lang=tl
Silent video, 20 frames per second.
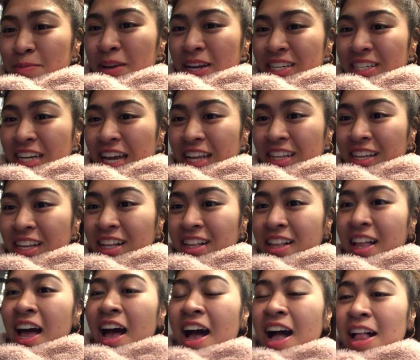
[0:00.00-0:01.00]
to my channel.
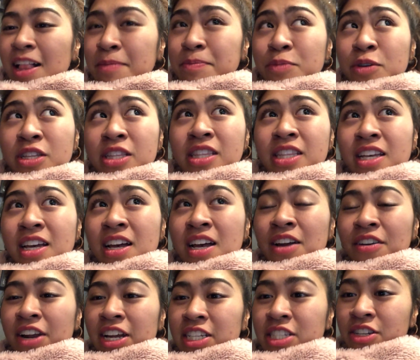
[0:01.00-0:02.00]
I'll put
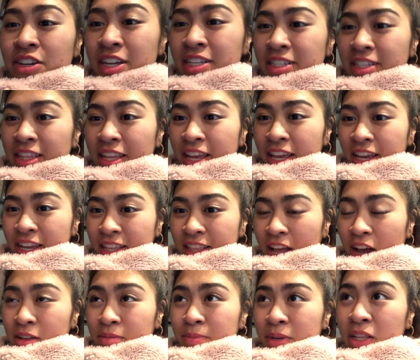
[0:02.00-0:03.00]
the restaurant's link
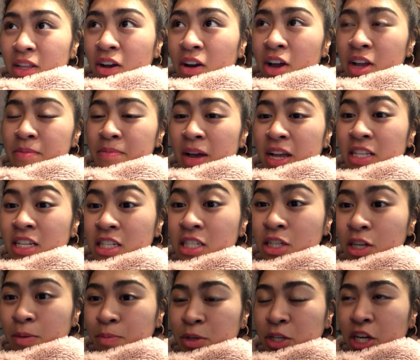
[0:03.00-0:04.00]
down below in my
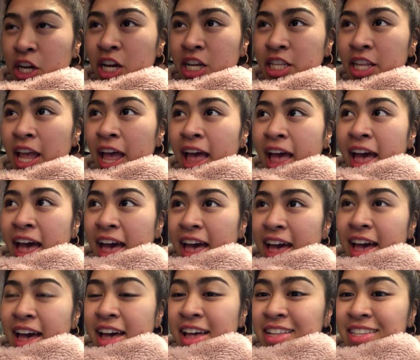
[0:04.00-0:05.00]
description
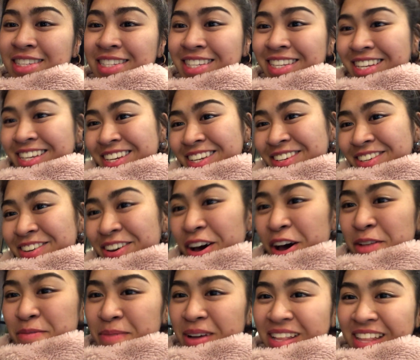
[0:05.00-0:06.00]
and see you
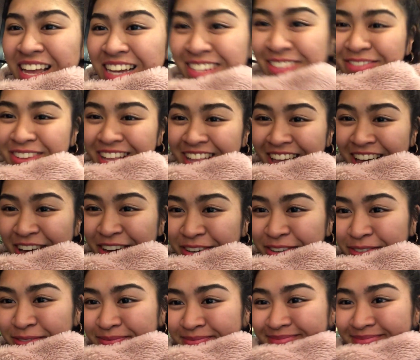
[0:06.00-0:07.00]
on my next video.